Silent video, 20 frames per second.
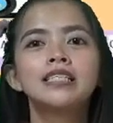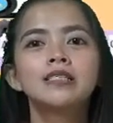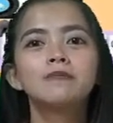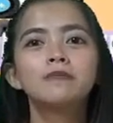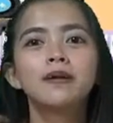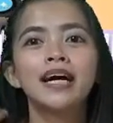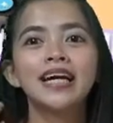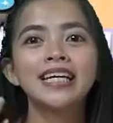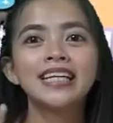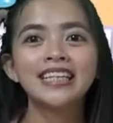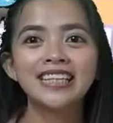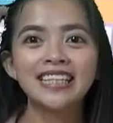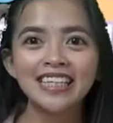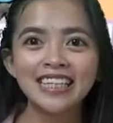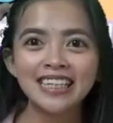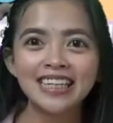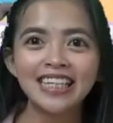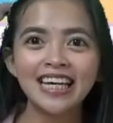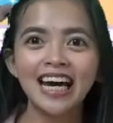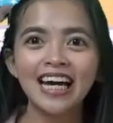
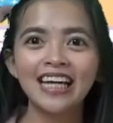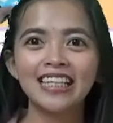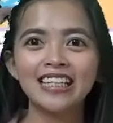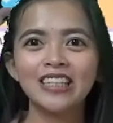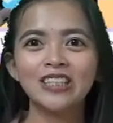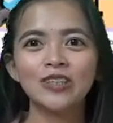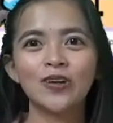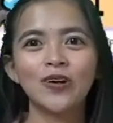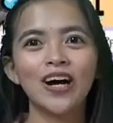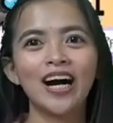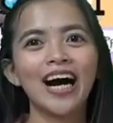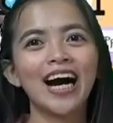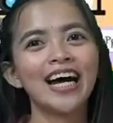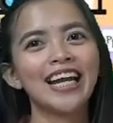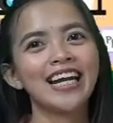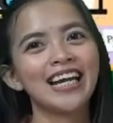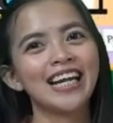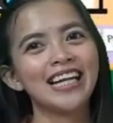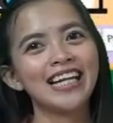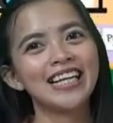maintindihan ninyo ang
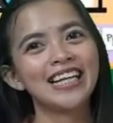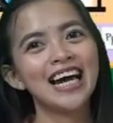aralin